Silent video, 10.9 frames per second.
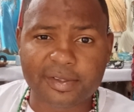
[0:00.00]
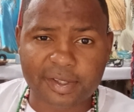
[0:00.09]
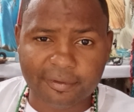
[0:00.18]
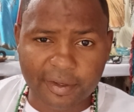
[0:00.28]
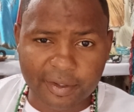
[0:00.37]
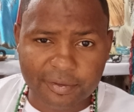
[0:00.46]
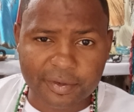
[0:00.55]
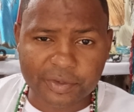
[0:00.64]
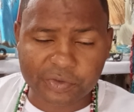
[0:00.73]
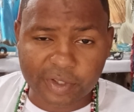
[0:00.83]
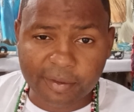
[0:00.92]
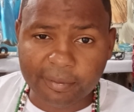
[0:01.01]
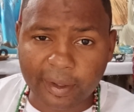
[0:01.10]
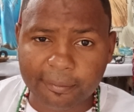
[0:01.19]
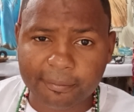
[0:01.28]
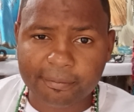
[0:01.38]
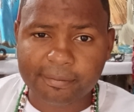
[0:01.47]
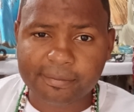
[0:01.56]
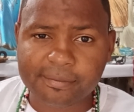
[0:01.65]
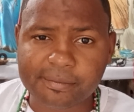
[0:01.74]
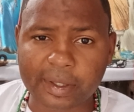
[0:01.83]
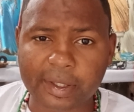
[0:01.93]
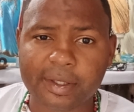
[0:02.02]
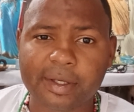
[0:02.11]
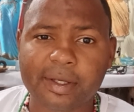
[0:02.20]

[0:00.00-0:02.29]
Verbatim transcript: ser feito isso também, né?